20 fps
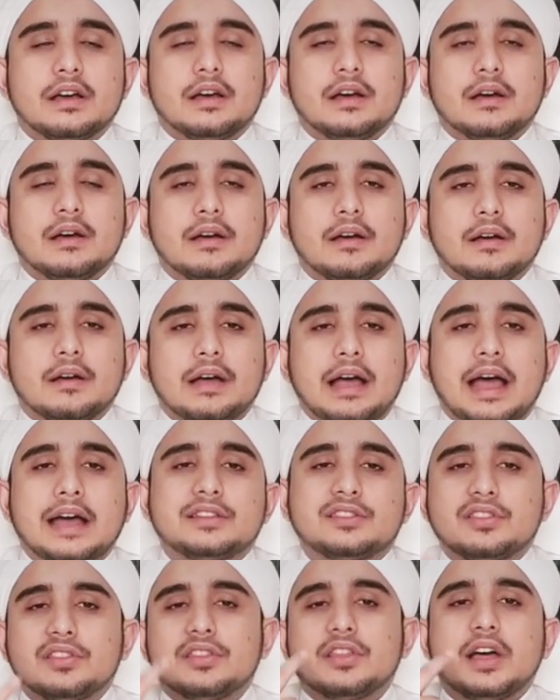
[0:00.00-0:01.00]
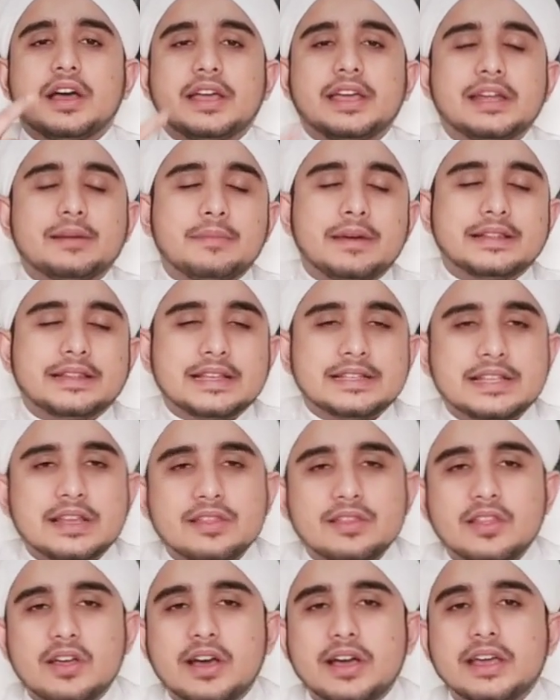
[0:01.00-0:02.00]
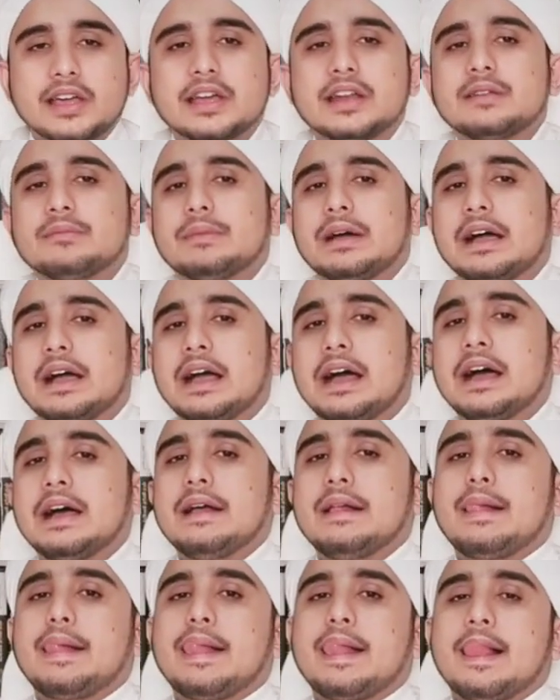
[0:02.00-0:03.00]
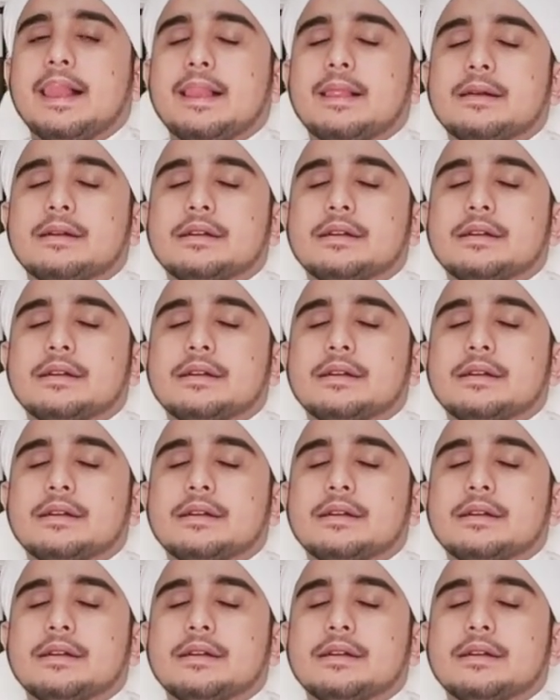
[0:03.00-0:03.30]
uh, had zahir batasan zahir maka